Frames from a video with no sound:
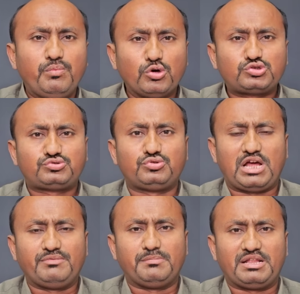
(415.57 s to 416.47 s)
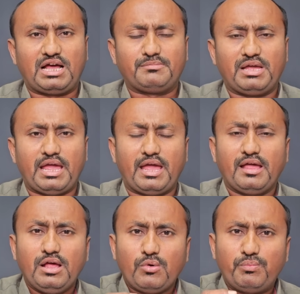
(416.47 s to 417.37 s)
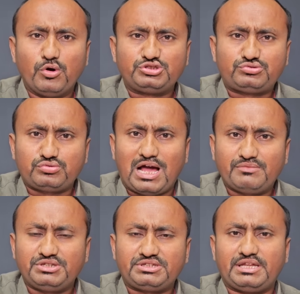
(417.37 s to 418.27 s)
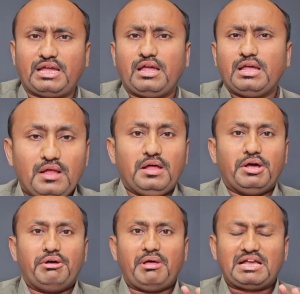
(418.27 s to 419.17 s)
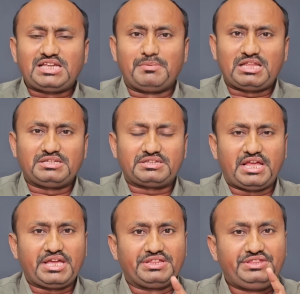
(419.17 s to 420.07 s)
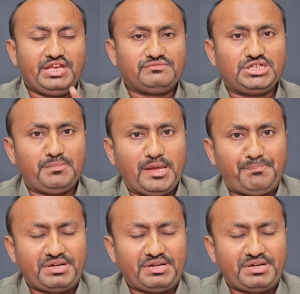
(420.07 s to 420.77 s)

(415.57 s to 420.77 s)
वो चुनावी मैदान में है वो चुनाव जीतने ऐसा बताया जाता है कि देवजी भाई